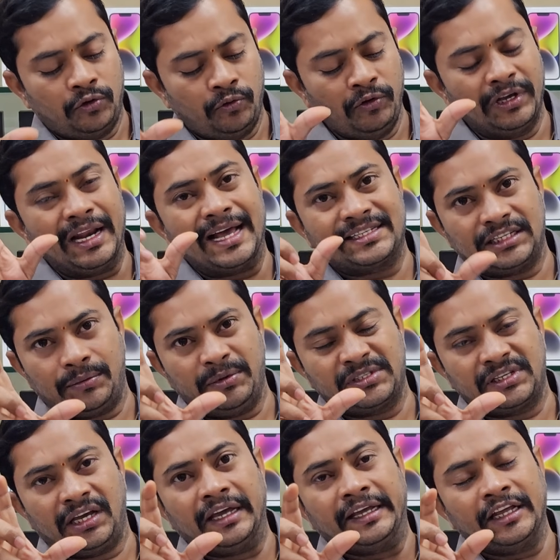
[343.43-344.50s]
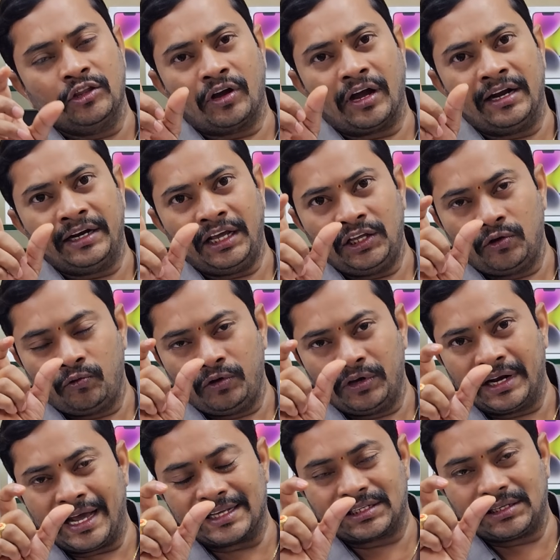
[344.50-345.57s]
యూవీ గ్లాస్ వేపిస్తే ఎందుకంటే యూవీ
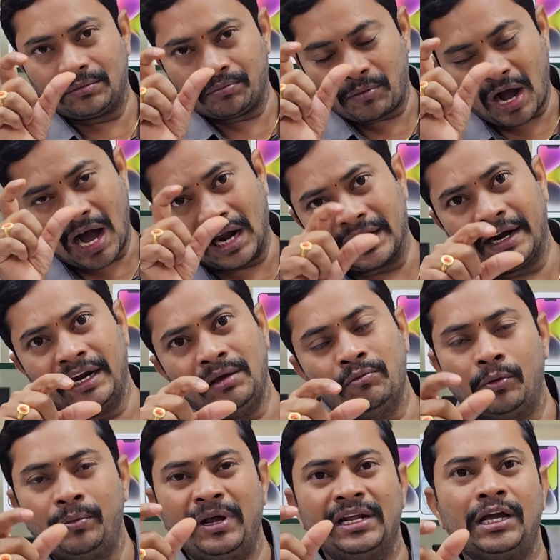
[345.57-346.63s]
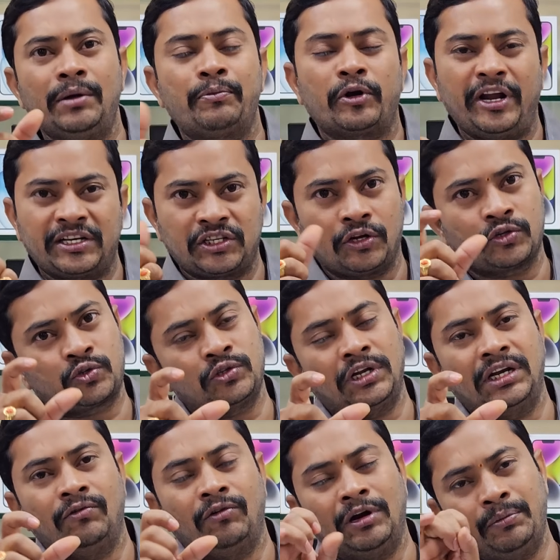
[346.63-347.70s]
గ్లాస్ ఆల్రెడీ మొబైల్కే ప్రొటెక్షన్
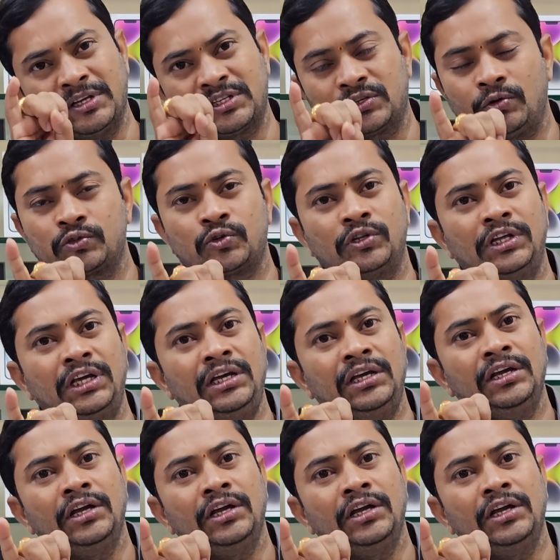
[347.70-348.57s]
వస్తుందండి వన్ ప్లస్కి వస్తుంది